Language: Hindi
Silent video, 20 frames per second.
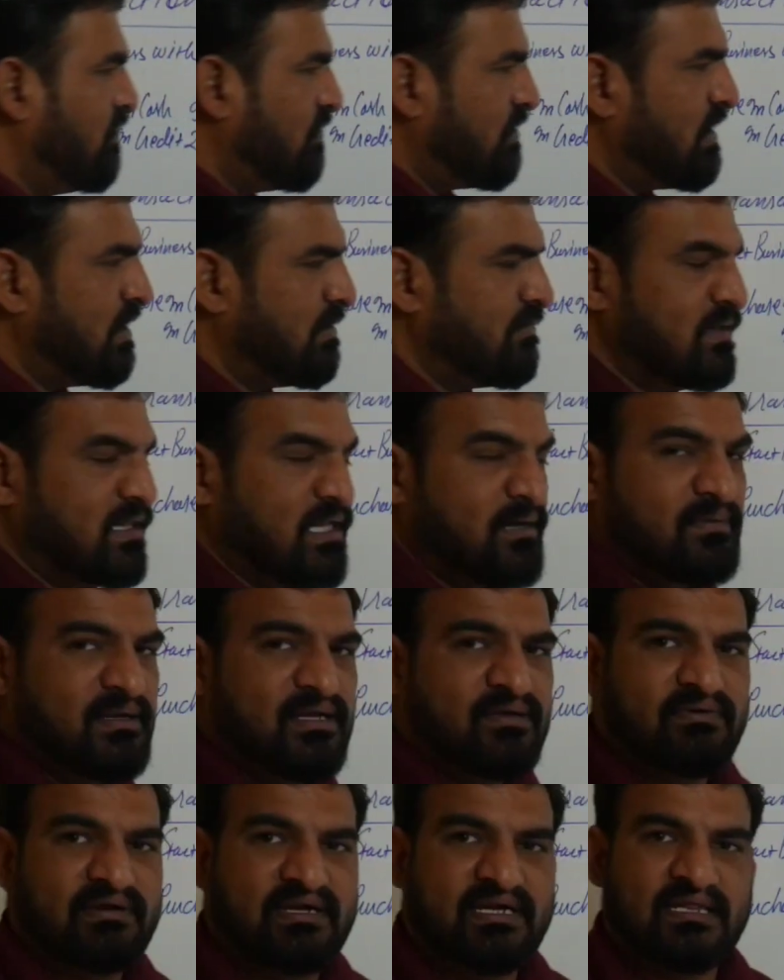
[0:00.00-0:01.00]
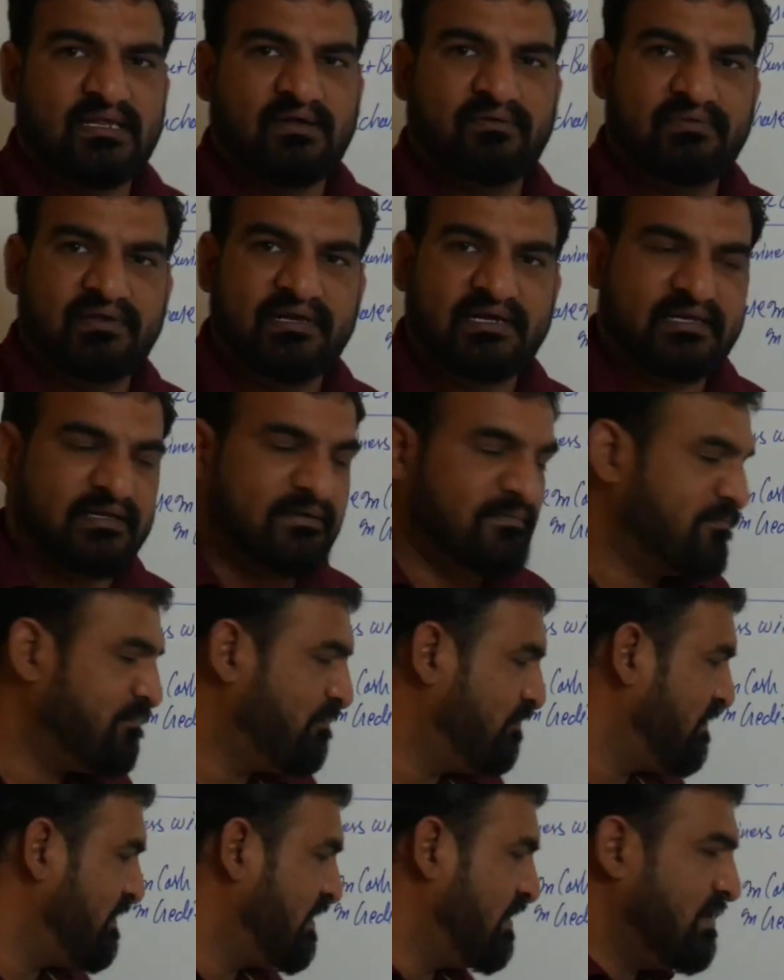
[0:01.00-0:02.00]
है और ये इधर भी ट्वेंटी थाउजेंड है
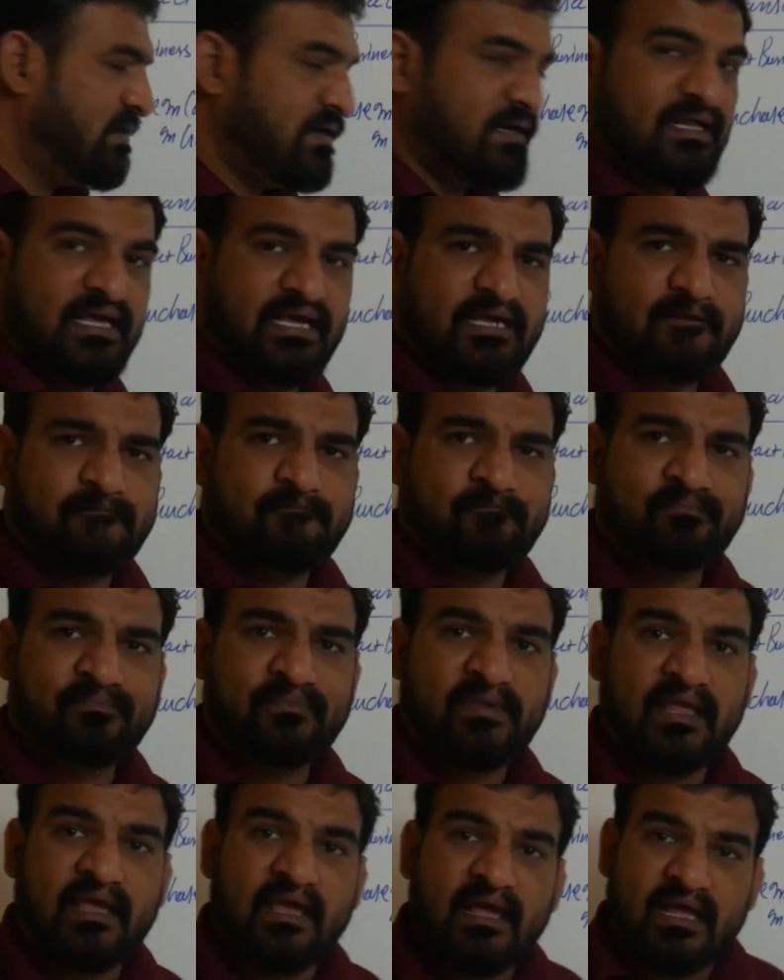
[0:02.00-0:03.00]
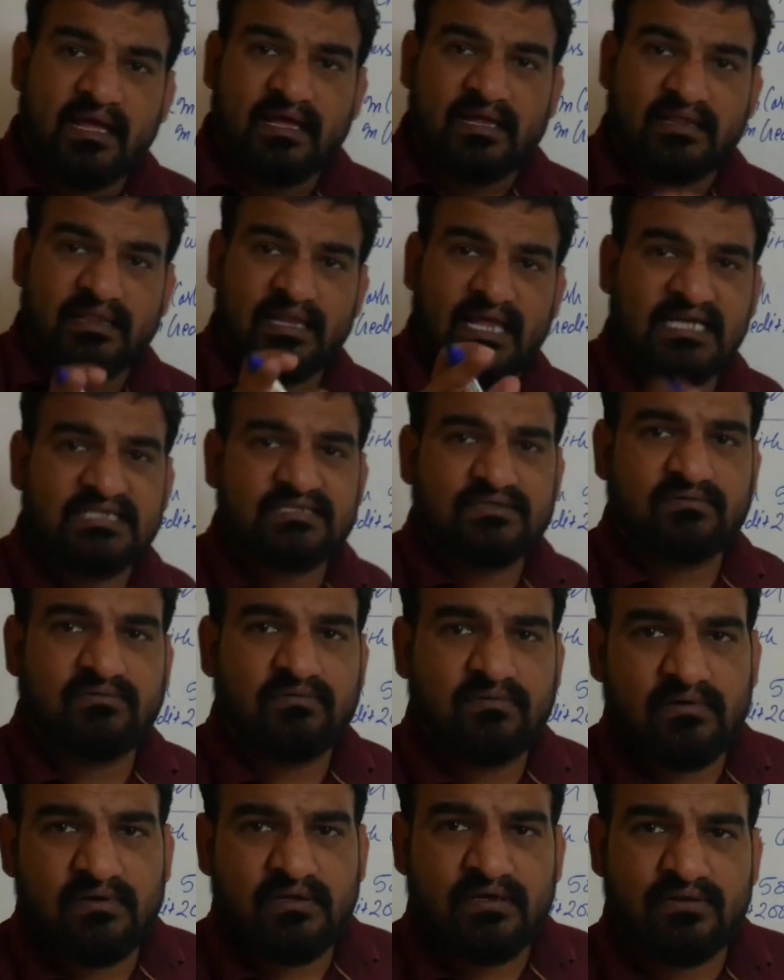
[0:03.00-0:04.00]
ठीक
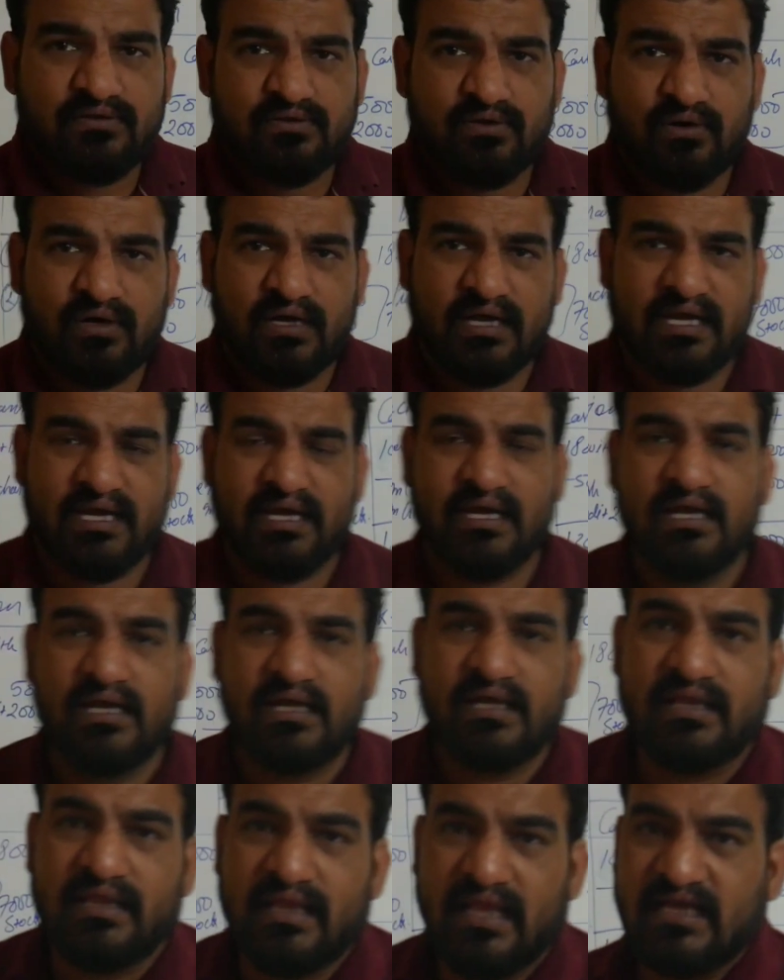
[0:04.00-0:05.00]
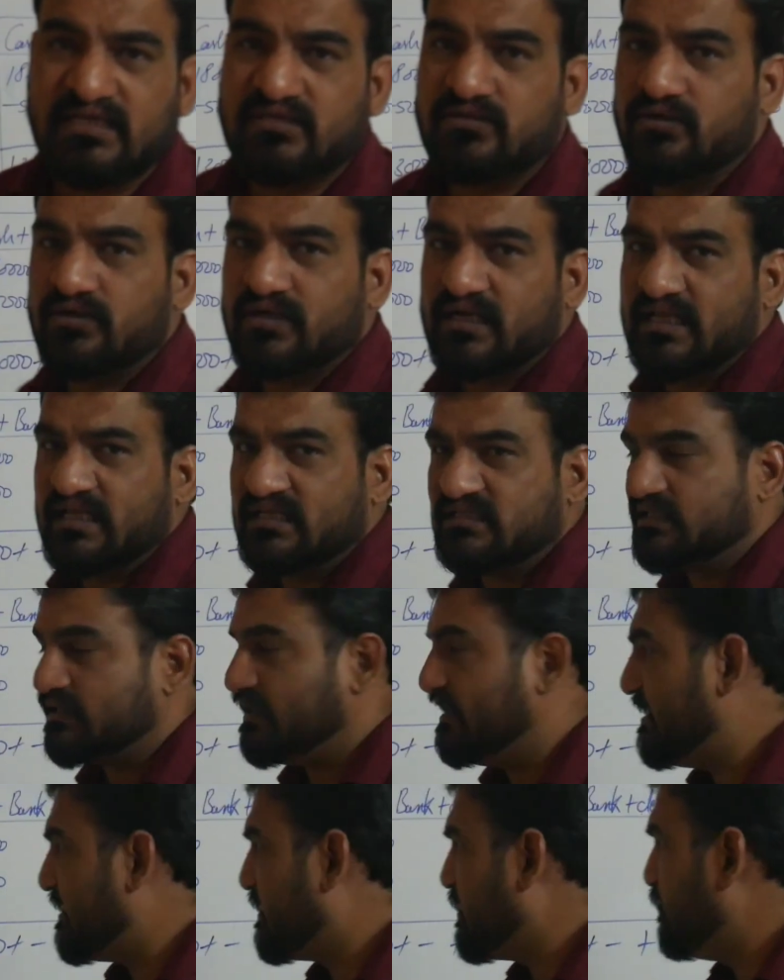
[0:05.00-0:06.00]
नेक्स्ट जो है नेक्स्ट जो
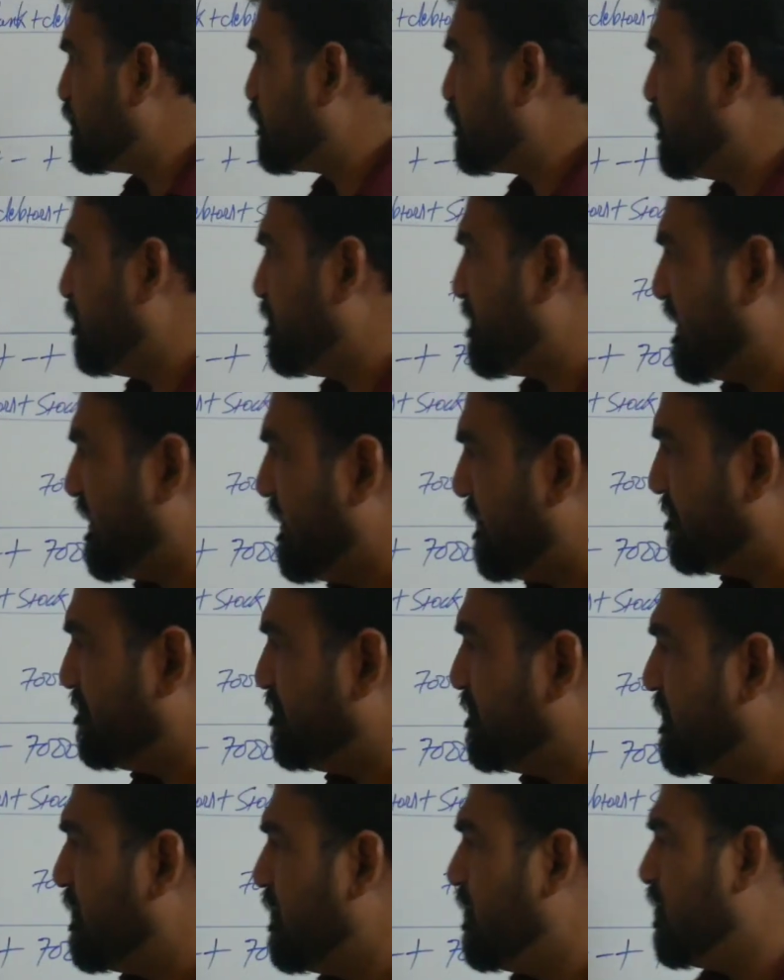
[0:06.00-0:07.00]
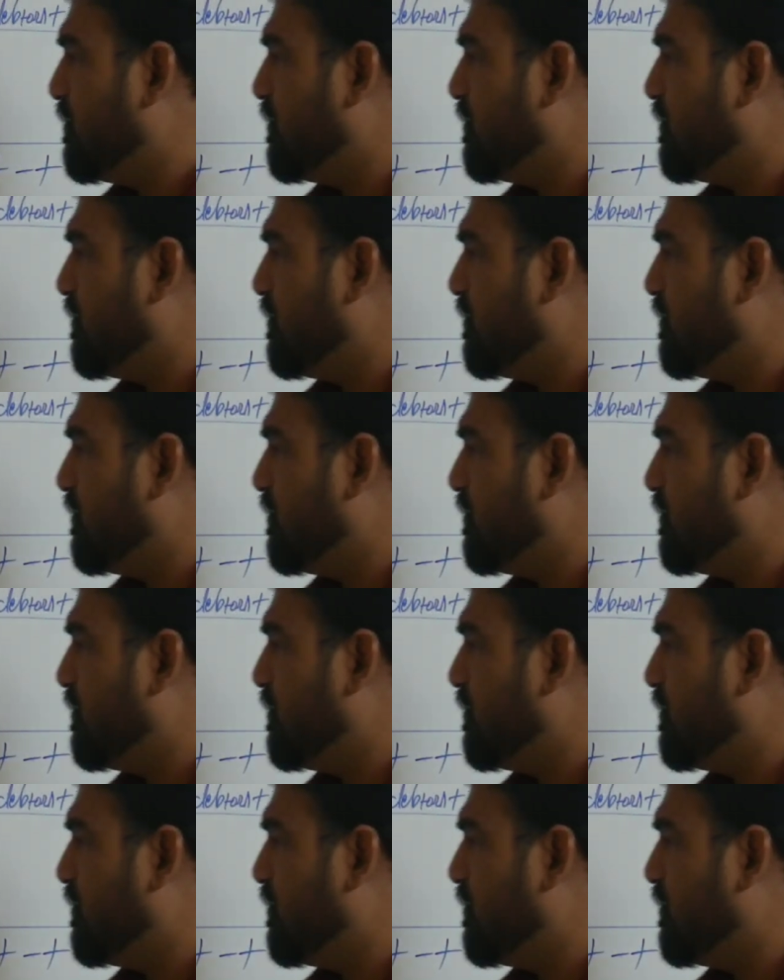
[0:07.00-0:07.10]
ट्रांजेक्शन दे रखा उसको पढ़ाया आप